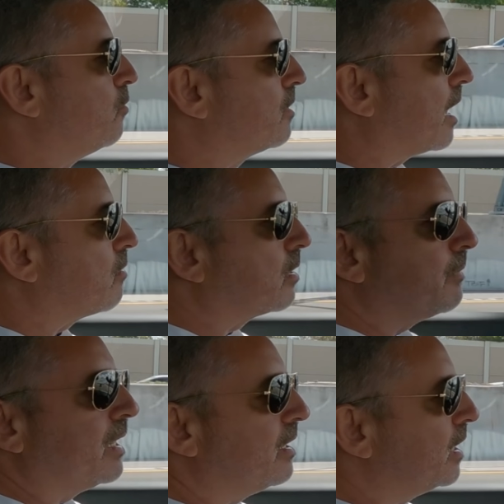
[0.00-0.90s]
un carro que
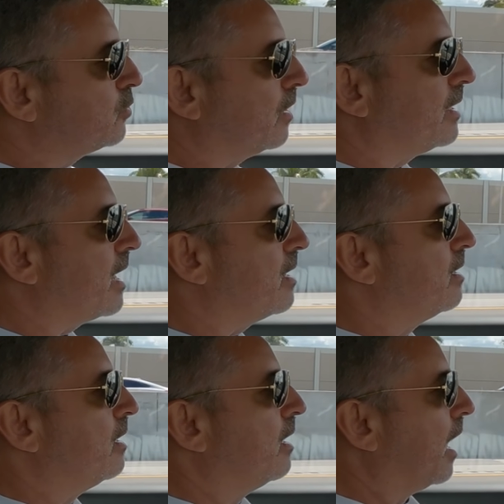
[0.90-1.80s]
viene hecho de allá
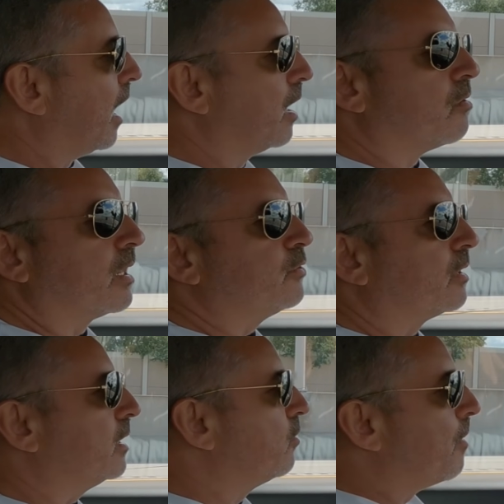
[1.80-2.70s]
a algo que he hecho
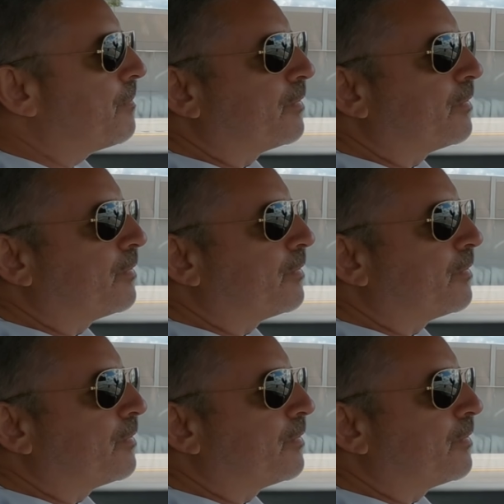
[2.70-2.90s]
aquí. No me